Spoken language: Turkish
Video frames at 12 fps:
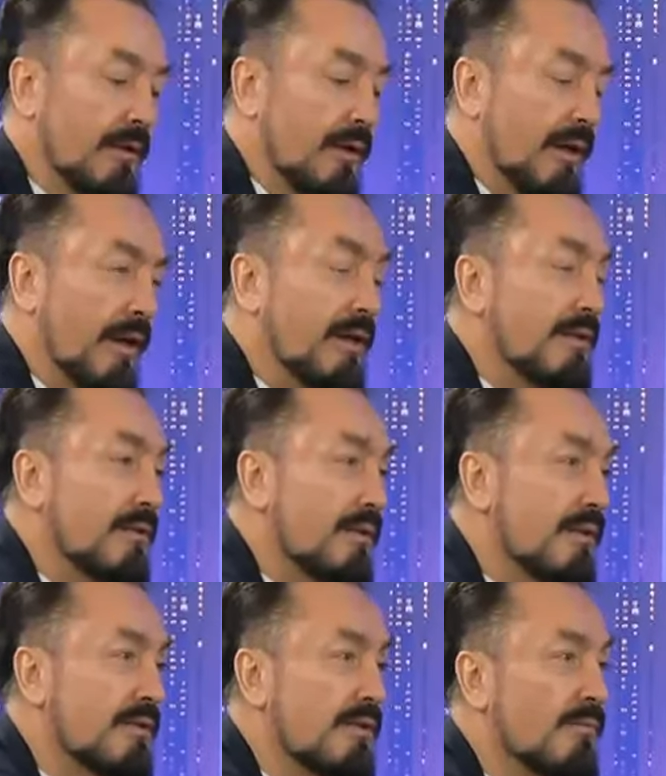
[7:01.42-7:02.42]

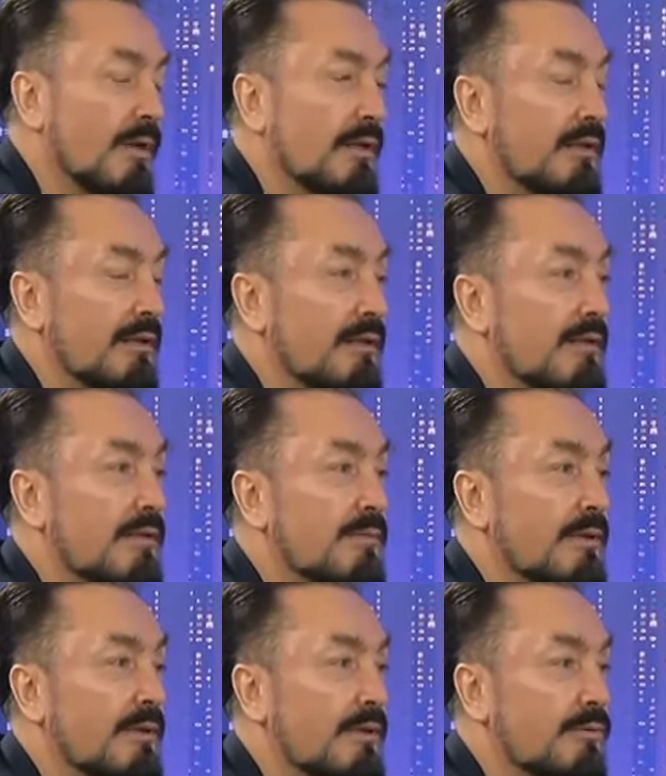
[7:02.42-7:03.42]
herkesi Mehdiyet'in
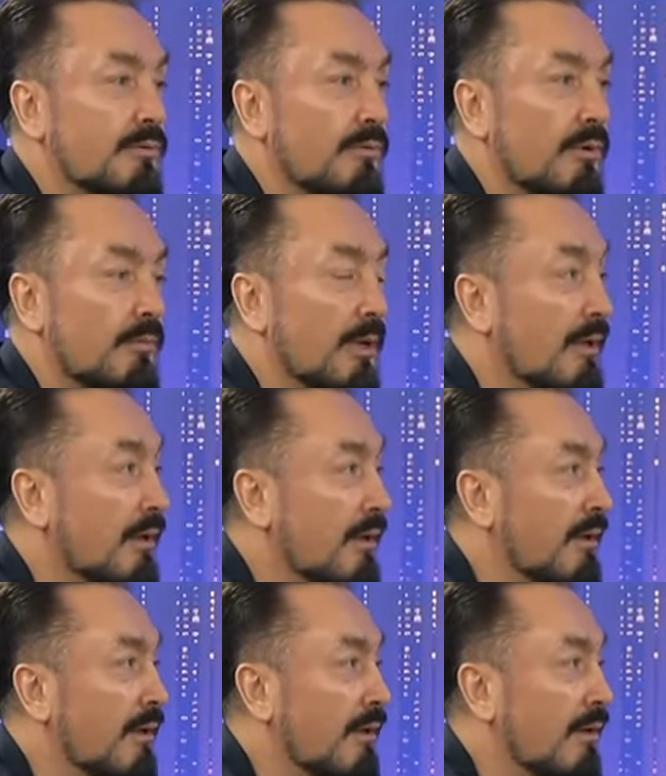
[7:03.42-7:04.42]
hizmetine sunuyor. Bak
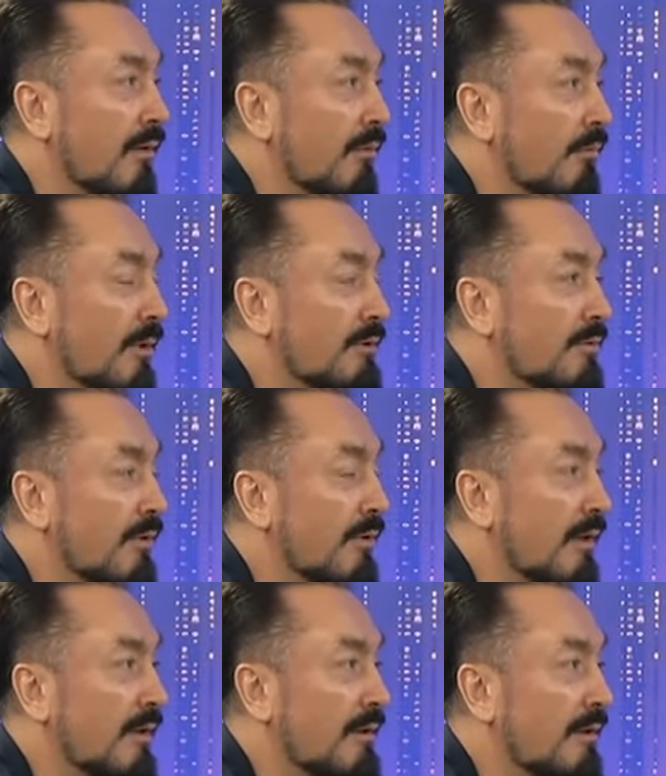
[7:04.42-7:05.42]

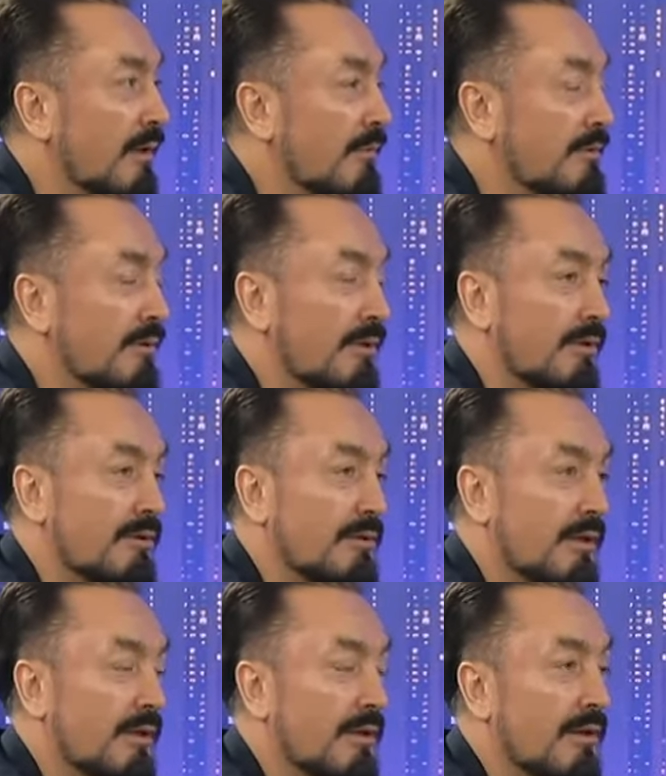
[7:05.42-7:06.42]
masonlar da, mason arkadaşlar
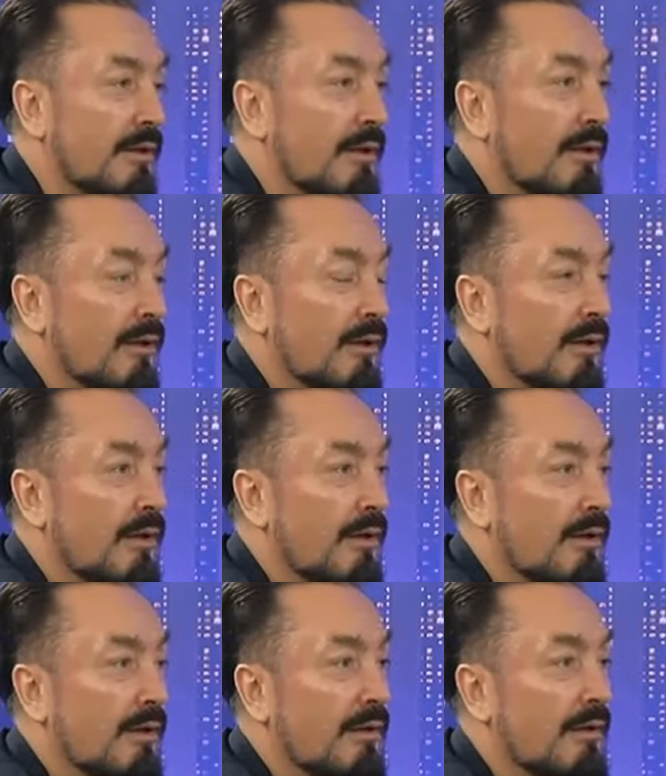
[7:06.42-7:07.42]
da
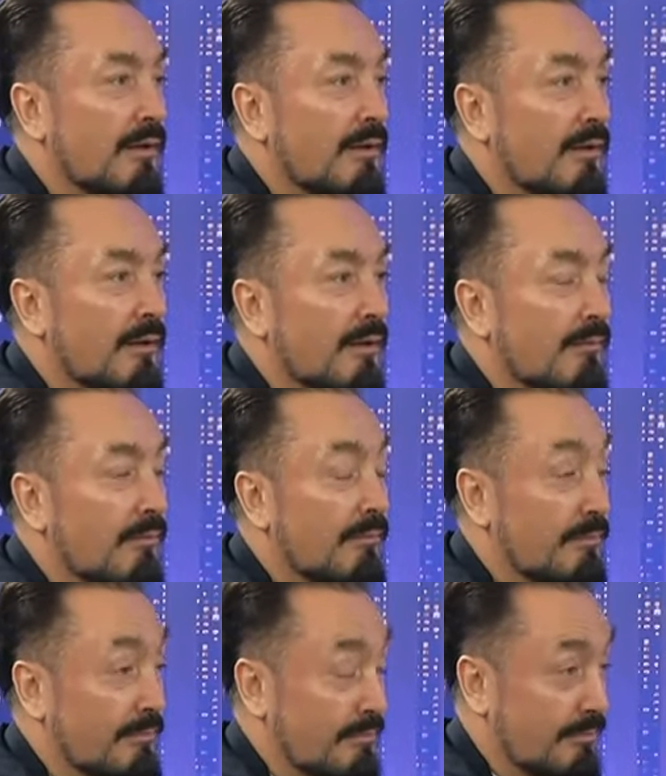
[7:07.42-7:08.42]
e,
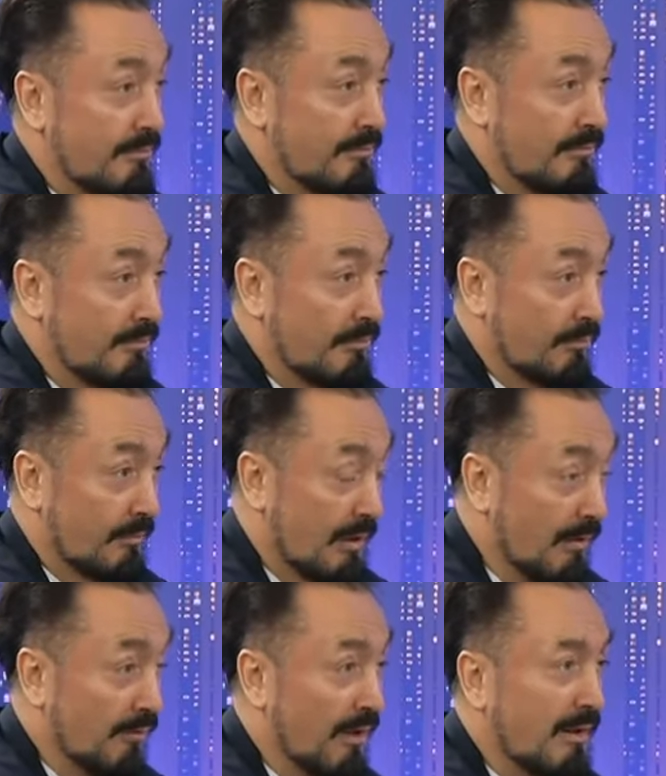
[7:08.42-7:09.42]

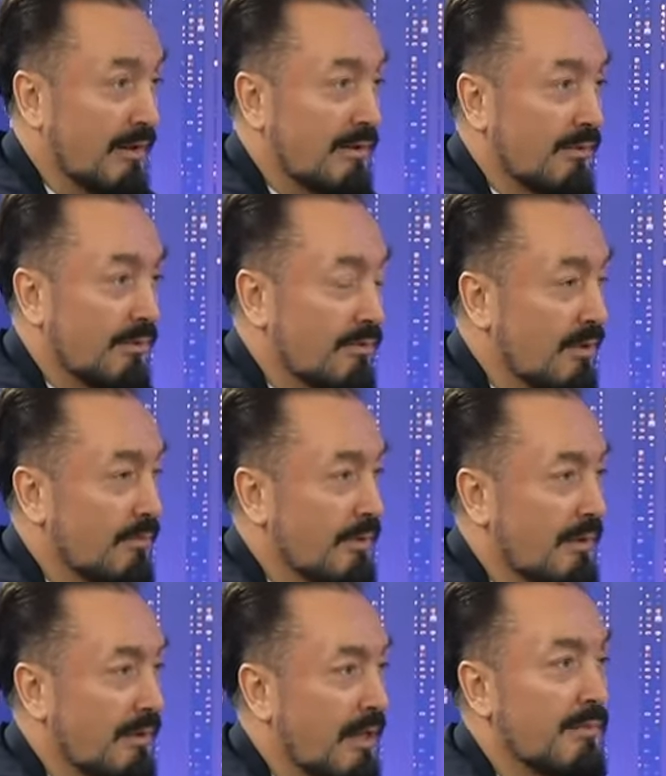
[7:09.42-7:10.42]
defalarca hocam
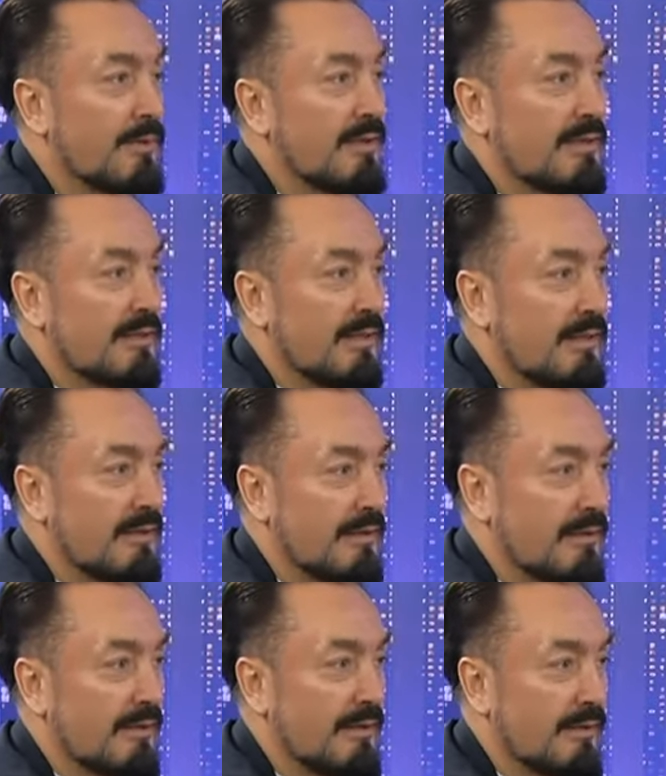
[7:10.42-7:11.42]
dediler emrinizdeyiz dediler.
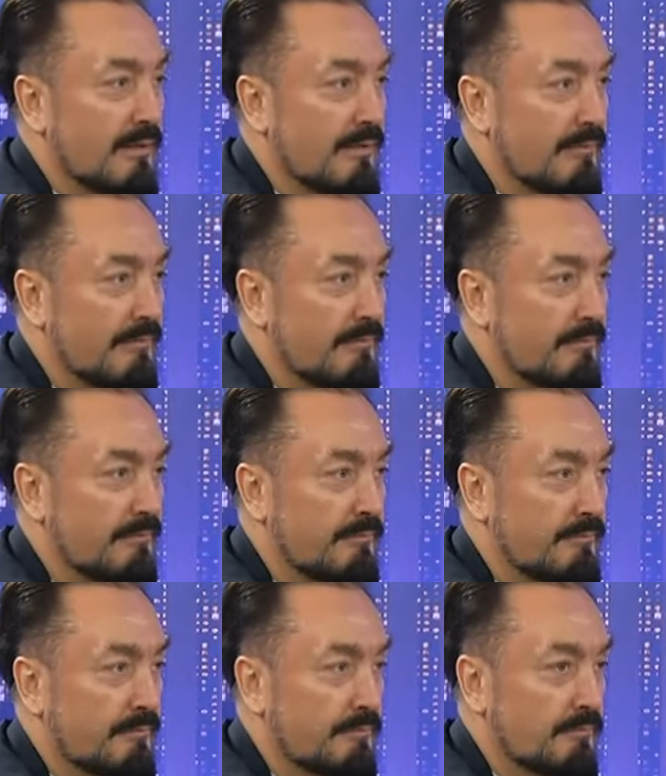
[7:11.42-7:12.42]
Maşallah hocam.
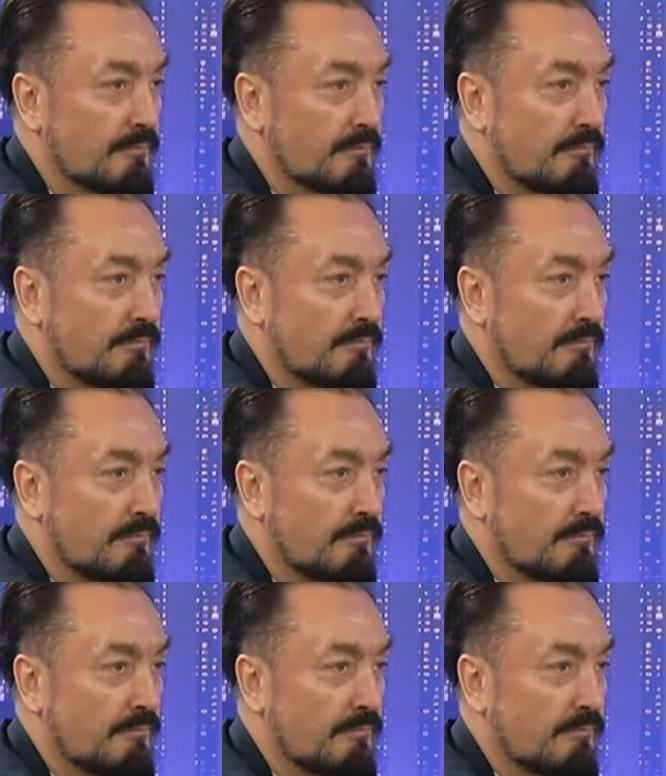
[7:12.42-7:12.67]
Maşallah.